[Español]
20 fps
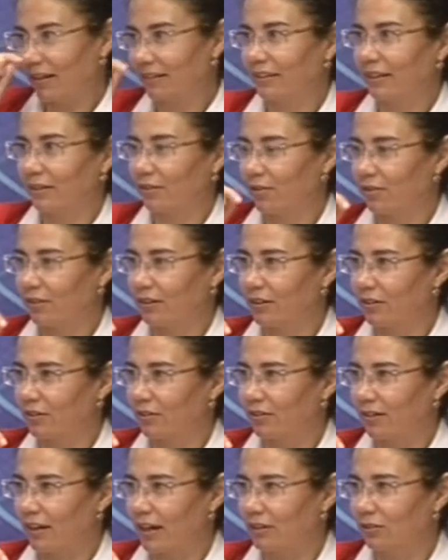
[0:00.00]
de
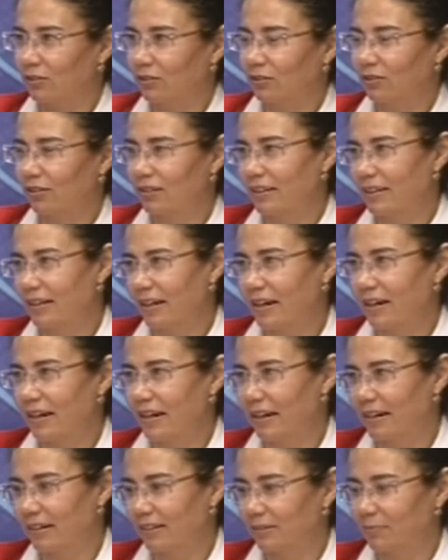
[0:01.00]
Rodrigo Rato ni
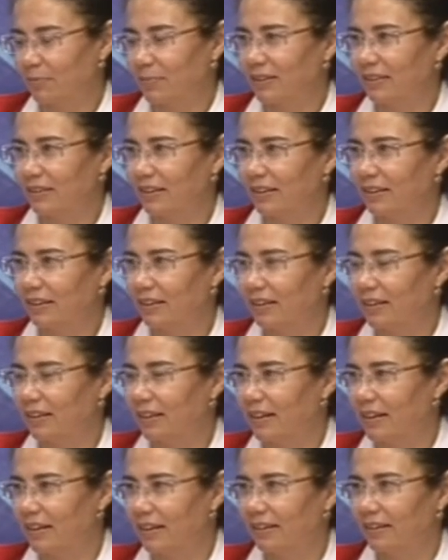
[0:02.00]
el expresidente
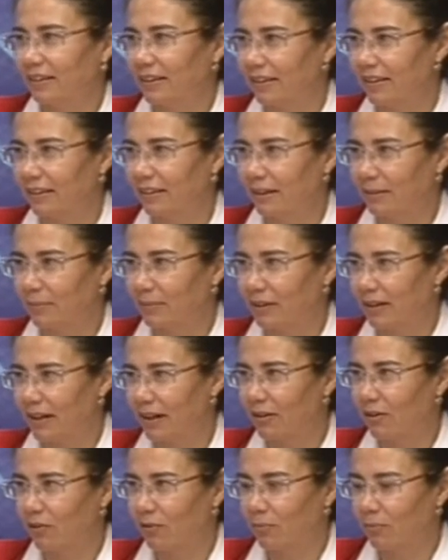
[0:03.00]
de, de
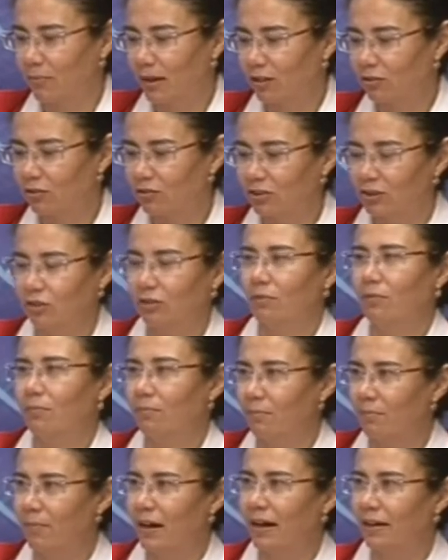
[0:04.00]
determinados bancos, sino
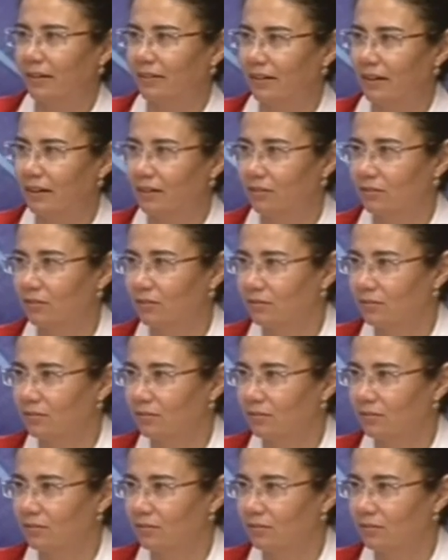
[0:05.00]
más atrás, ¿no?